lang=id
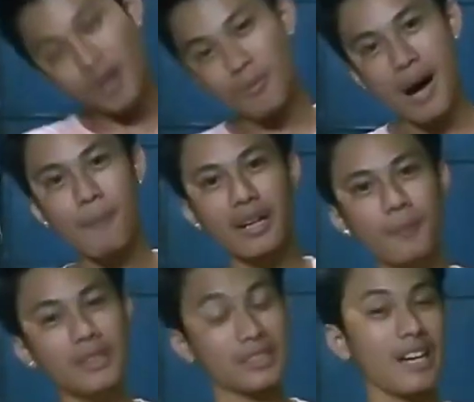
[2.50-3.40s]
abang
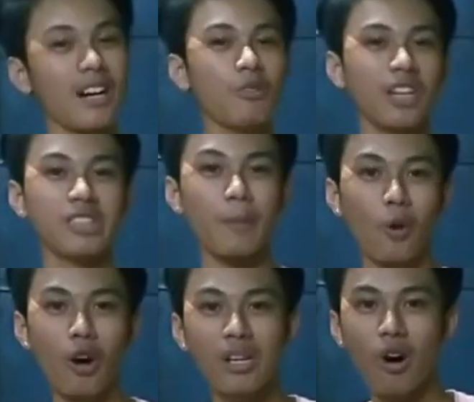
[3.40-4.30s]
ikut sekarang udah siap
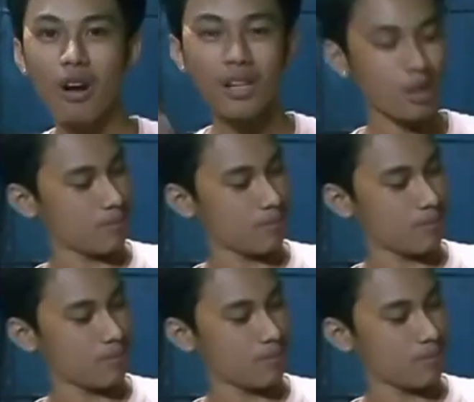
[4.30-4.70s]
calling-calling Om.